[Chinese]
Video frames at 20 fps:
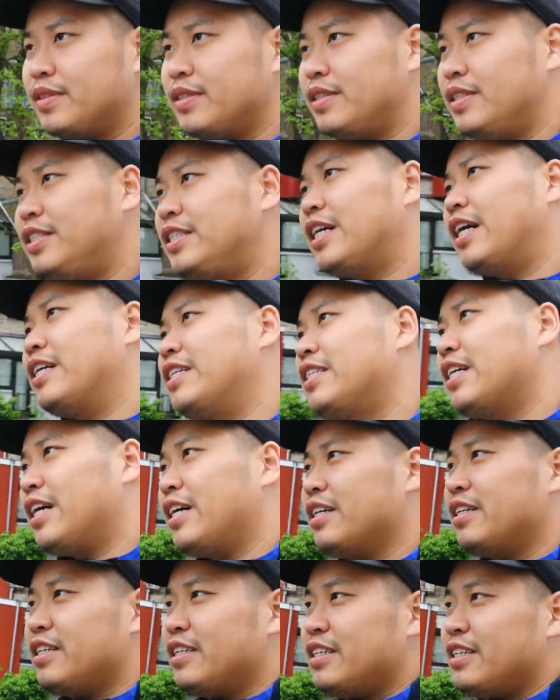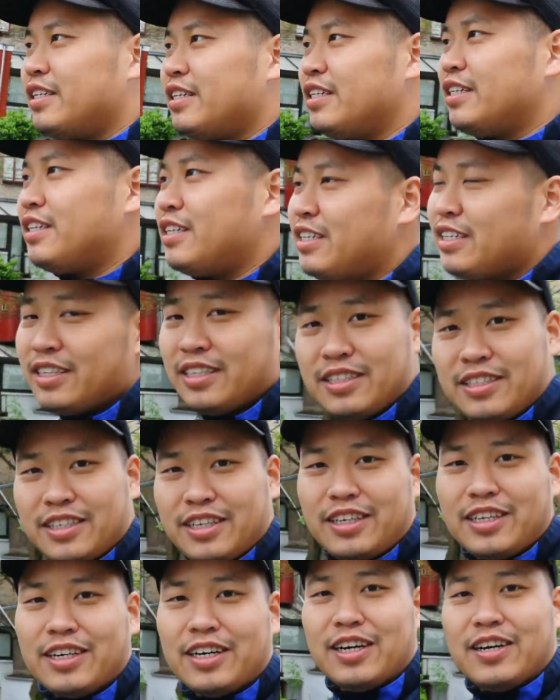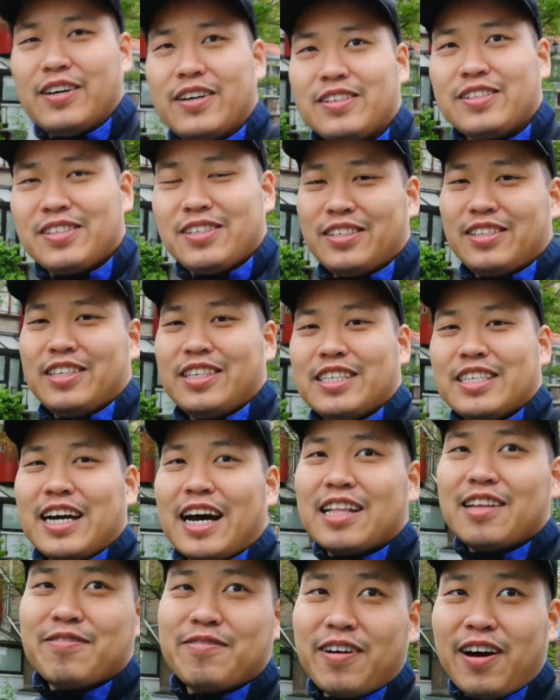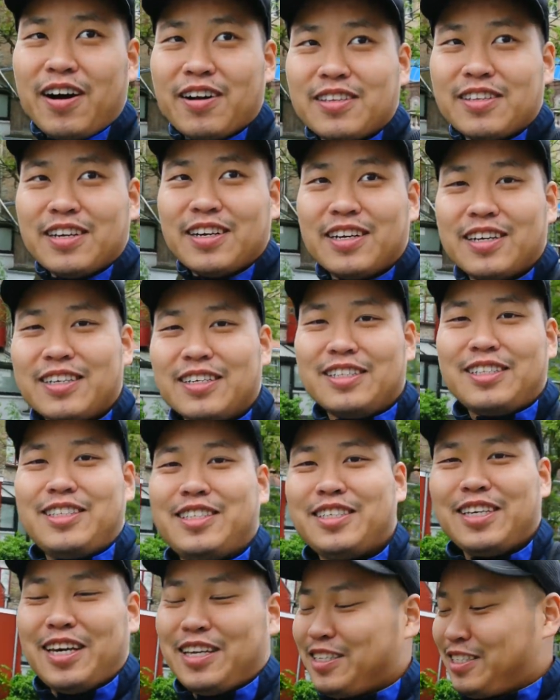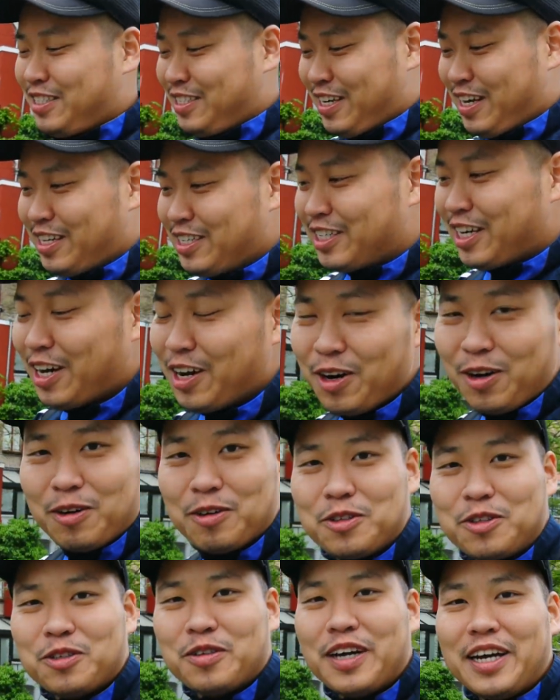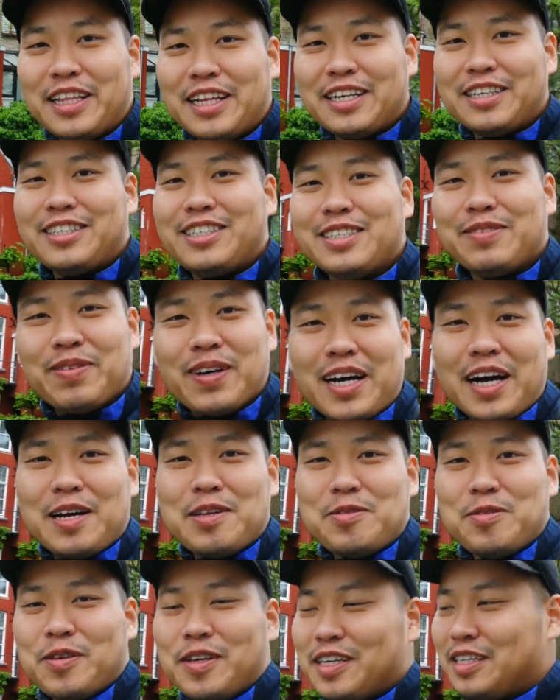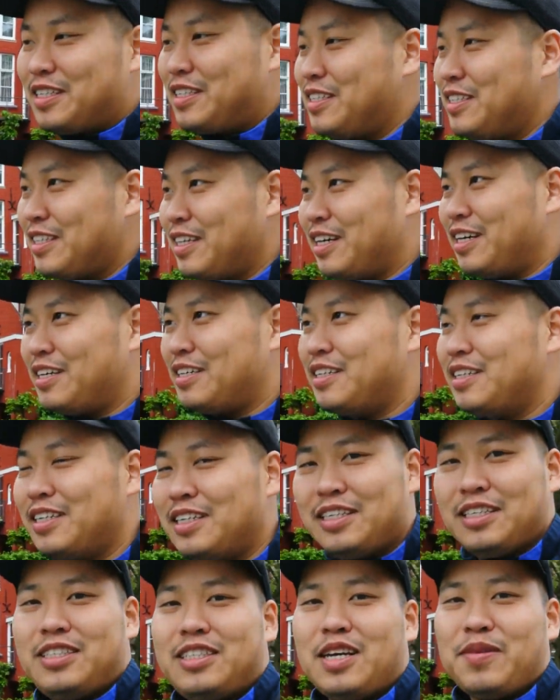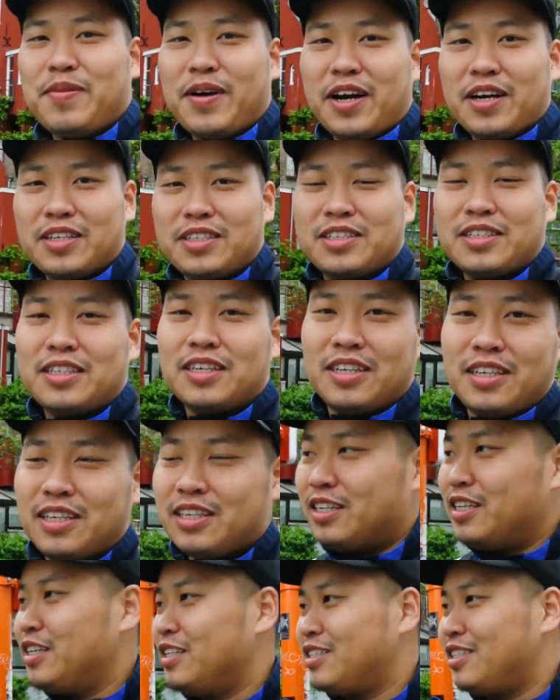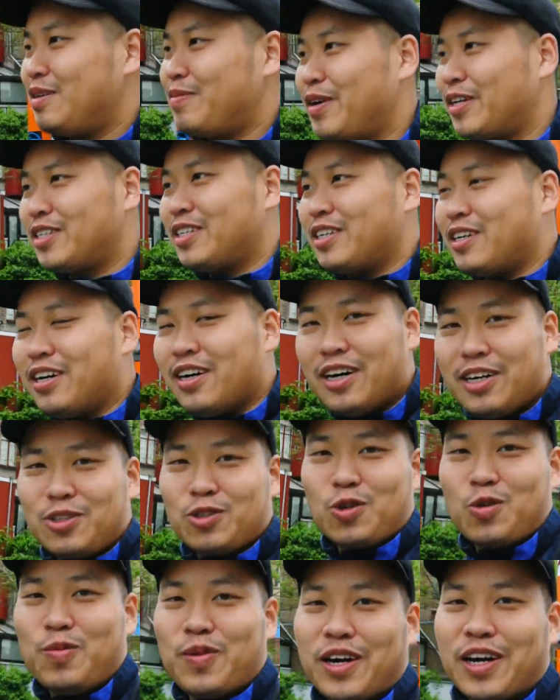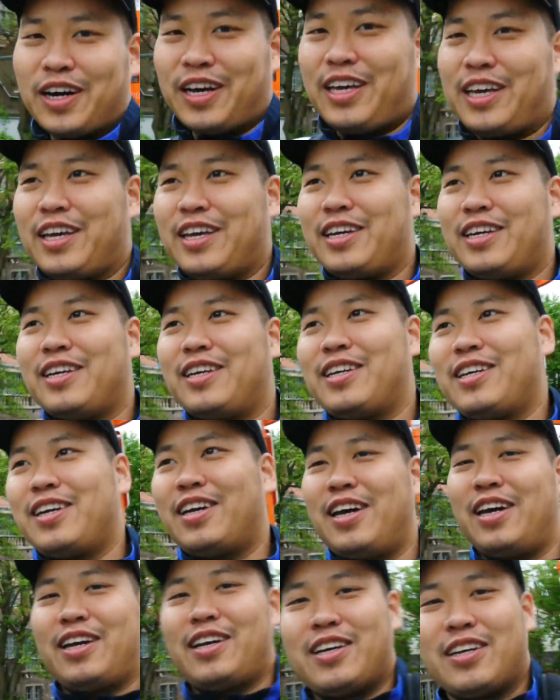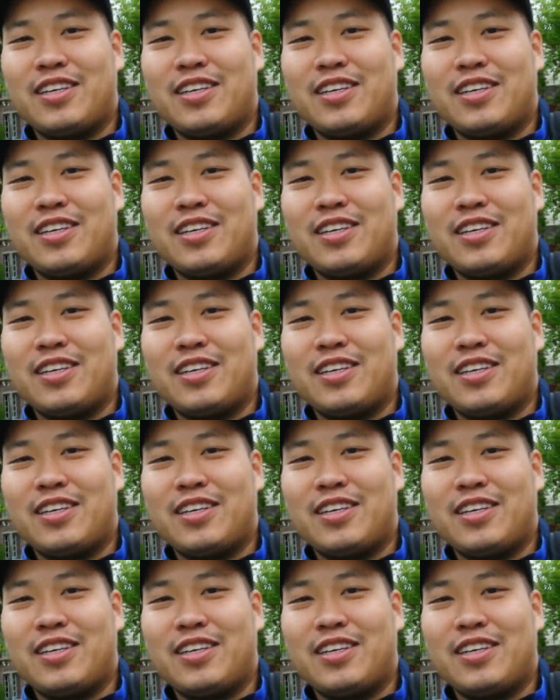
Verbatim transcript: 你想一想，这个自己家的房子前前山后水，那是什么感觉？这面是这面是河，出门可以哎